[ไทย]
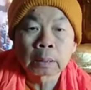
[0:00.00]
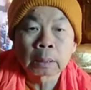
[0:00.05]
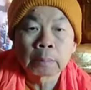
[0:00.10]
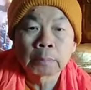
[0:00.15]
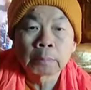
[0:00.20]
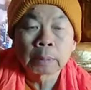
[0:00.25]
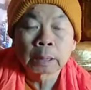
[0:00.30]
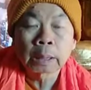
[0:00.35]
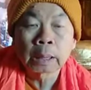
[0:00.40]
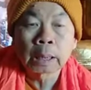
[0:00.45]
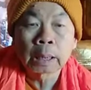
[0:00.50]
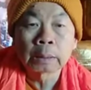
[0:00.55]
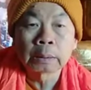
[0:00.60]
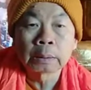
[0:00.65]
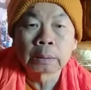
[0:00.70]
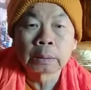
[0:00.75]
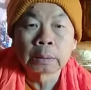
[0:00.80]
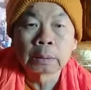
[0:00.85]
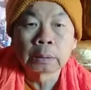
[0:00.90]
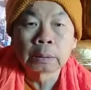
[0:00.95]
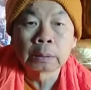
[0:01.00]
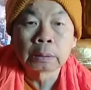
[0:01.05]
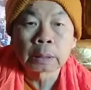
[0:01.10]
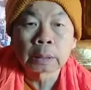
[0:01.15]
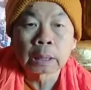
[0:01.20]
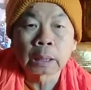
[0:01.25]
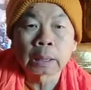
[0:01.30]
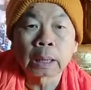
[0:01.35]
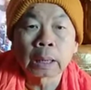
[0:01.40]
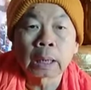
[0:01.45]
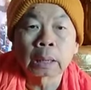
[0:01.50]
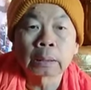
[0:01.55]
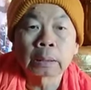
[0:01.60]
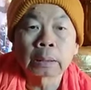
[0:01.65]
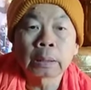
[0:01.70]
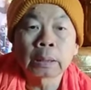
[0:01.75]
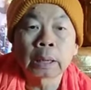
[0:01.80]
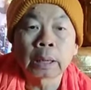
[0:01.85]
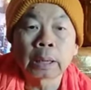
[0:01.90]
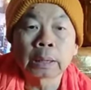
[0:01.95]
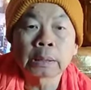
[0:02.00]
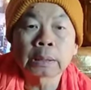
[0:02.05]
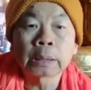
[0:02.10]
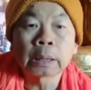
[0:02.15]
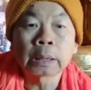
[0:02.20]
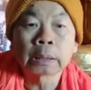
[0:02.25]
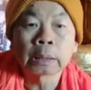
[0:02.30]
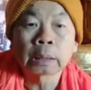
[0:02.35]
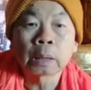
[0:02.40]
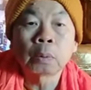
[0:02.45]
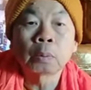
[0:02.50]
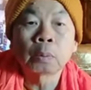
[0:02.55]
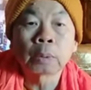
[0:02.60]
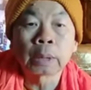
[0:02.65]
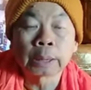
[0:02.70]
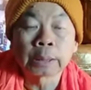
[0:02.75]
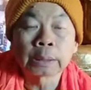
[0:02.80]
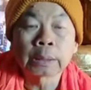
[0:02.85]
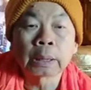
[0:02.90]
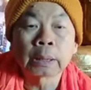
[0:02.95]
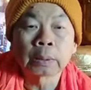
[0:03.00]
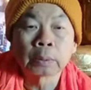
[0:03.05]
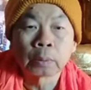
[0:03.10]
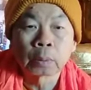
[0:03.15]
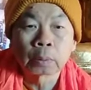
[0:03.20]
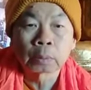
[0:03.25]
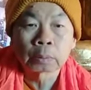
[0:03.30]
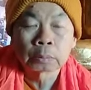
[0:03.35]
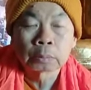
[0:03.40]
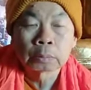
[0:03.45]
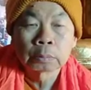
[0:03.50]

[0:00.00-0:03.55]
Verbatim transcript: กรรมฐานอื่น ๆ ขณะที่หายใจเข้าหายใจออก